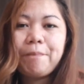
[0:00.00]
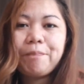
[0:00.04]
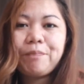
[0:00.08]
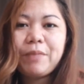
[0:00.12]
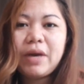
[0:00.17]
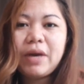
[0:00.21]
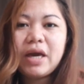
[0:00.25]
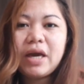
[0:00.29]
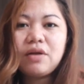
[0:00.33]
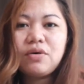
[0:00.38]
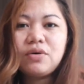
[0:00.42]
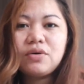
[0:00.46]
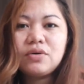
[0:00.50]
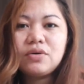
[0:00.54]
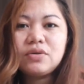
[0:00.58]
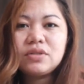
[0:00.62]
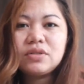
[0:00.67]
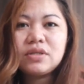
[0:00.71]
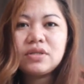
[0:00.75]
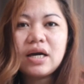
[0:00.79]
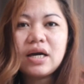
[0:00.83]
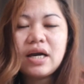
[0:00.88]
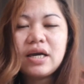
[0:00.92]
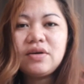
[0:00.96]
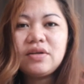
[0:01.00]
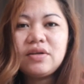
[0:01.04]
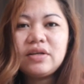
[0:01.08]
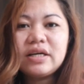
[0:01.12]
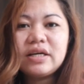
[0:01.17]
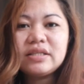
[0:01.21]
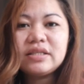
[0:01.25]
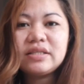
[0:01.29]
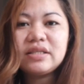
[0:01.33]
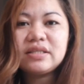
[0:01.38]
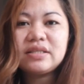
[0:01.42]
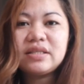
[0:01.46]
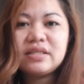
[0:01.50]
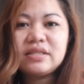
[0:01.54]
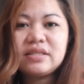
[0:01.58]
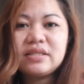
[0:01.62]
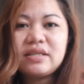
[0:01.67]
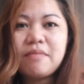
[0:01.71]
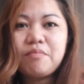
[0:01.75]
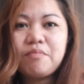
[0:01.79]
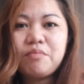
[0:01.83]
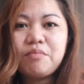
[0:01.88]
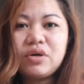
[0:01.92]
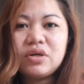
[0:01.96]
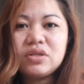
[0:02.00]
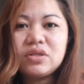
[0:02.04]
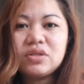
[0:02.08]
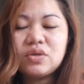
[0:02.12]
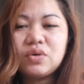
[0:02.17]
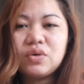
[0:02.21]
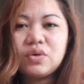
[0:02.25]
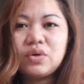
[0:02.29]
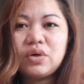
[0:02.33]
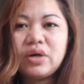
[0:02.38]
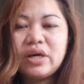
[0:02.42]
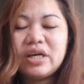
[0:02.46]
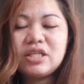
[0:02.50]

Pero sa ngayon kasi is December so